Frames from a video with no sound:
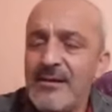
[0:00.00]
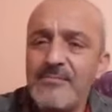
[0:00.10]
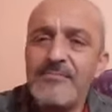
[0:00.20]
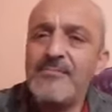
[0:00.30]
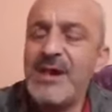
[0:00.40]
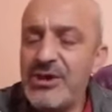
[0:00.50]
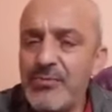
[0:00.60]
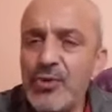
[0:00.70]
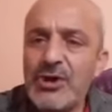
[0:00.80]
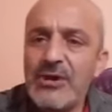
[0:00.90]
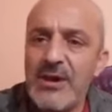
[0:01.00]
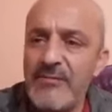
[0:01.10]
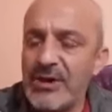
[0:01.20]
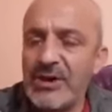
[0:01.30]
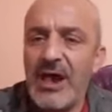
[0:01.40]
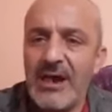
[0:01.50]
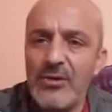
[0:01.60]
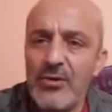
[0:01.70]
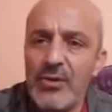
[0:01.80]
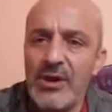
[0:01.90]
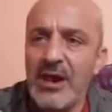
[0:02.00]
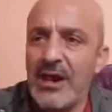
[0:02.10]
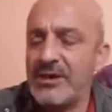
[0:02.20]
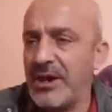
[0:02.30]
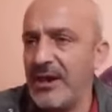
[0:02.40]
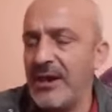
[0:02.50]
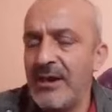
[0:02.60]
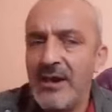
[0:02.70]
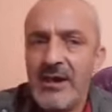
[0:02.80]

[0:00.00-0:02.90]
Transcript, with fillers: ما نجموش كيفاش نهضروا ولا خاطش علاه